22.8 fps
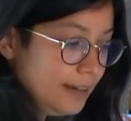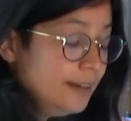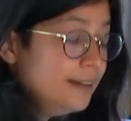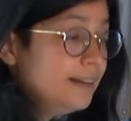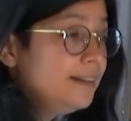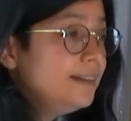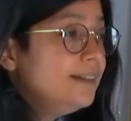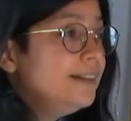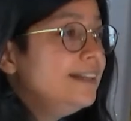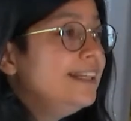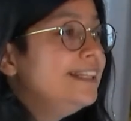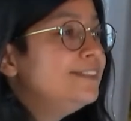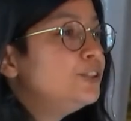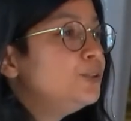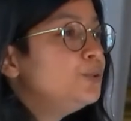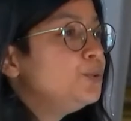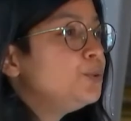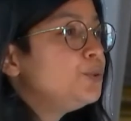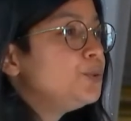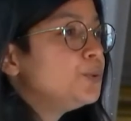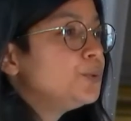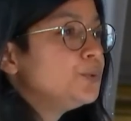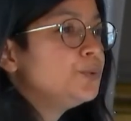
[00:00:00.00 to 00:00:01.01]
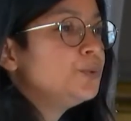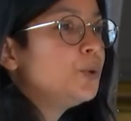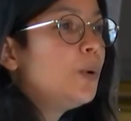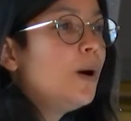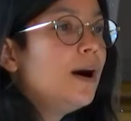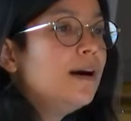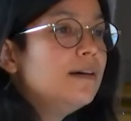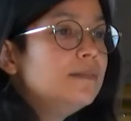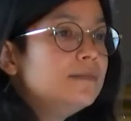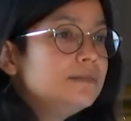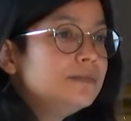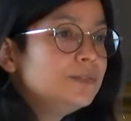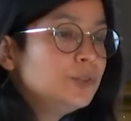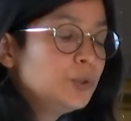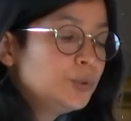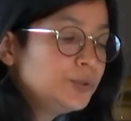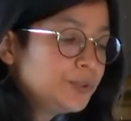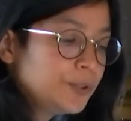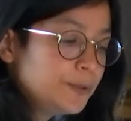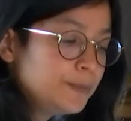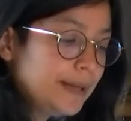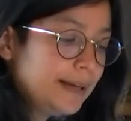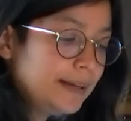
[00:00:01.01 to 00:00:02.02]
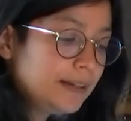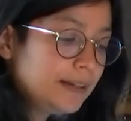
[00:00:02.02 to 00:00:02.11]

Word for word: L'évolution du droit, d'autre part.